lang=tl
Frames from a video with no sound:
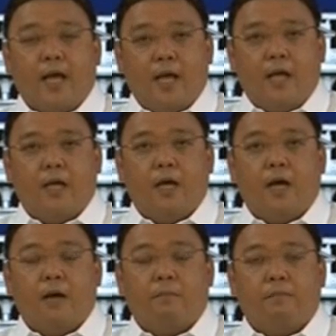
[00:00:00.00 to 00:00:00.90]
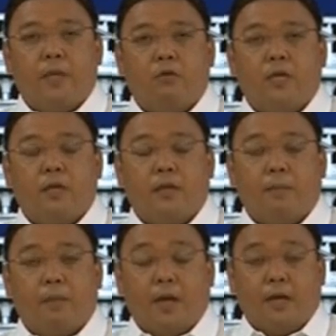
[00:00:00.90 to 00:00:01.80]
karagdagang um,
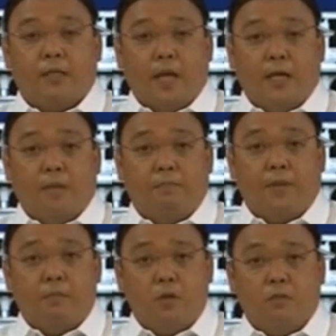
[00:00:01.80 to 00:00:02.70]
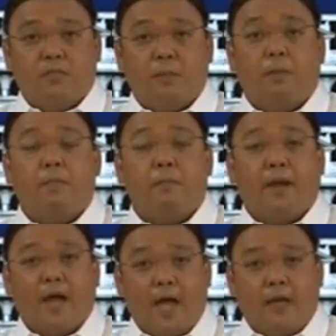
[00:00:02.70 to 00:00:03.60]
POE ng karagdagang premium sa
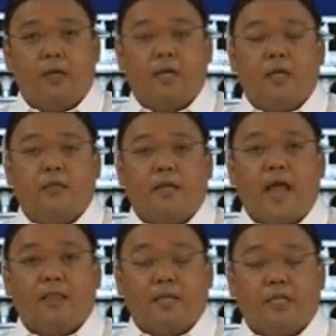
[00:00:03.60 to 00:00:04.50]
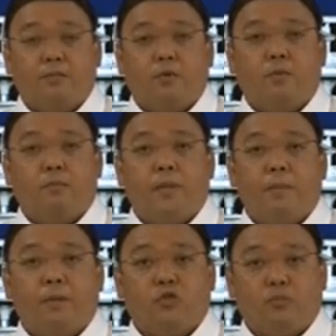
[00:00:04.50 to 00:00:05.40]
pamamaraan na nais
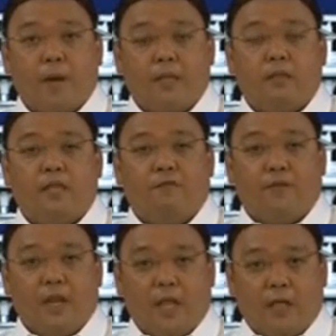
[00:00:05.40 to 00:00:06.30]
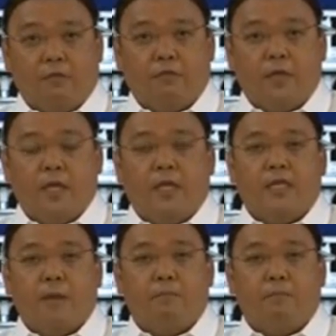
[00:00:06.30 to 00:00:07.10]
pong ipatupad ng PhilHealth.